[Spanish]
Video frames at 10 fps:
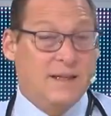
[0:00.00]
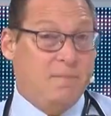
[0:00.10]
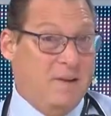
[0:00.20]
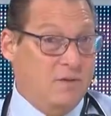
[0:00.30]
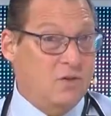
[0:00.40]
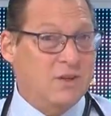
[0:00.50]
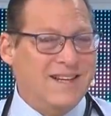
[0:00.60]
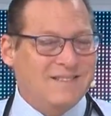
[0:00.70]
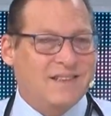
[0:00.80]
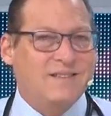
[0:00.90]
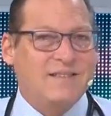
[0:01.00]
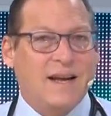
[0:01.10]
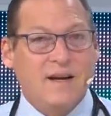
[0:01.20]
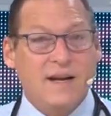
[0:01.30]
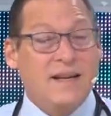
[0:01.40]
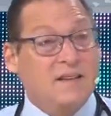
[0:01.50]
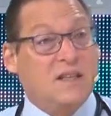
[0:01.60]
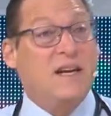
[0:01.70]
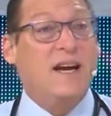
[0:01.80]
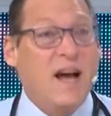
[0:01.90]
de personas que están
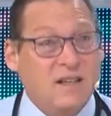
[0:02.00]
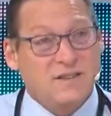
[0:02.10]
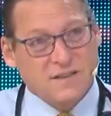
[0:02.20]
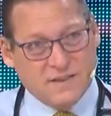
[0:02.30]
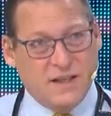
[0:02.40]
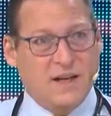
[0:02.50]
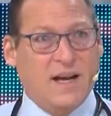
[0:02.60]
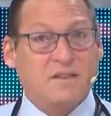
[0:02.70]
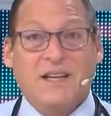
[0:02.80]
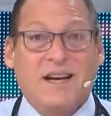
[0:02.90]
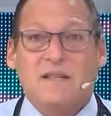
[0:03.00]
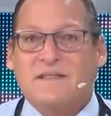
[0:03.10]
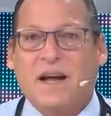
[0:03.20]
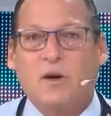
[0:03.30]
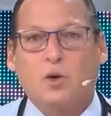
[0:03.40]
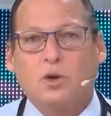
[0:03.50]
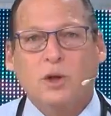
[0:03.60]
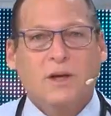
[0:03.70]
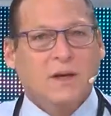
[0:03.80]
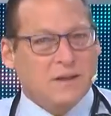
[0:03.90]
intrigadas acerca de la salud
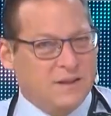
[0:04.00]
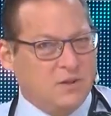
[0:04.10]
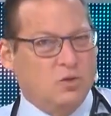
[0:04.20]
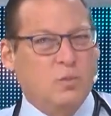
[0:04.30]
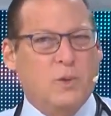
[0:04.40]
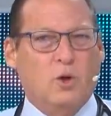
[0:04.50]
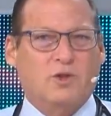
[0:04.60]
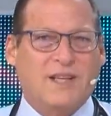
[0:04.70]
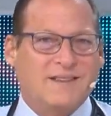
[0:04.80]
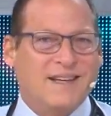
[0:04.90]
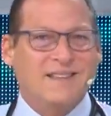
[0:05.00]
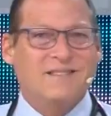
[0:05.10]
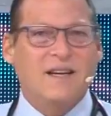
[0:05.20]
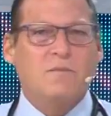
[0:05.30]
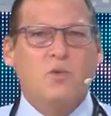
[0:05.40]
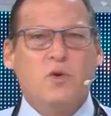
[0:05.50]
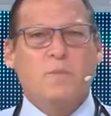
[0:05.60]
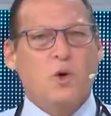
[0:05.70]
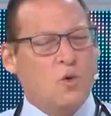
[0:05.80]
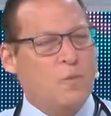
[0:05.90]
de su próstata y están muy
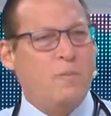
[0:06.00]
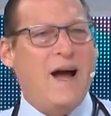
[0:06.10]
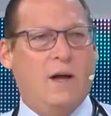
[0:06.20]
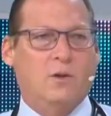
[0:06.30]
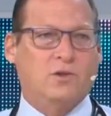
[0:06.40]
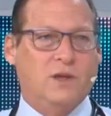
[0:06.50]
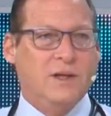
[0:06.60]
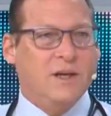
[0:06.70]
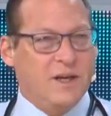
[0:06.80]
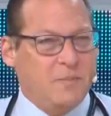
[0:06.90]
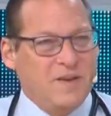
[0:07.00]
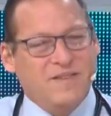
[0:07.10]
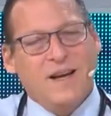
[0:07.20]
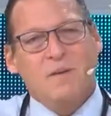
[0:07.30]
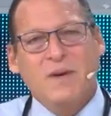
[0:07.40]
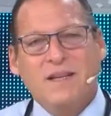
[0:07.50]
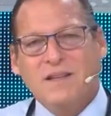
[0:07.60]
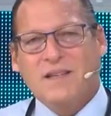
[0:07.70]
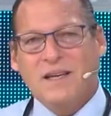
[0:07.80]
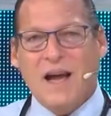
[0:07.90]
preocupados,
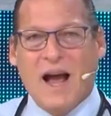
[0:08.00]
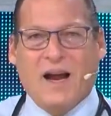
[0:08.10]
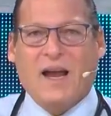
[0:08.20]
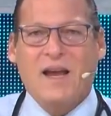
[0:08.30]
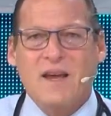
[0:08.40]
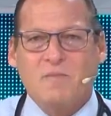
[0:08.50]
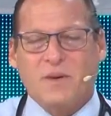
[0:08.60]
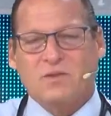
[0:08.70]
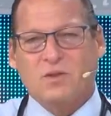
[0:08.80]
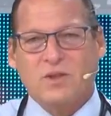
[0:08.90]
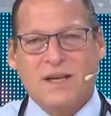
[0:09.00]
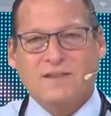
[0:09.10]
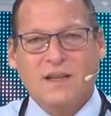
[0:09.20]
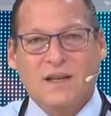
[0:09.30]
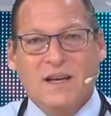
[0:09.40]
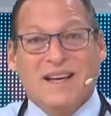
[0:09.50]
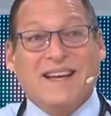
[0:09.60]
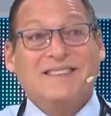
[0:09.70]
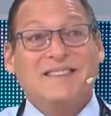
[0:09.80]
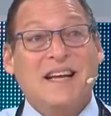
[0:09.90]
especialmente aquellas personas
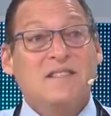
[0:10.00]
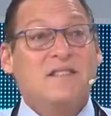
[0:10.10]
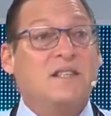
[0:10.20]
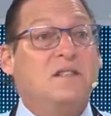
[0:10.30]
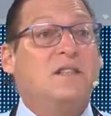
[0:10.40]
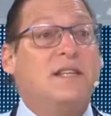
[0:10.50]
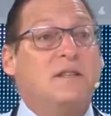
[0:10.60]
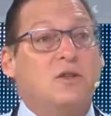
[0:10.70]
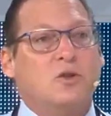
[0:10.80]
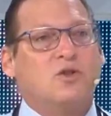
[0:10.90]
que están sintiendo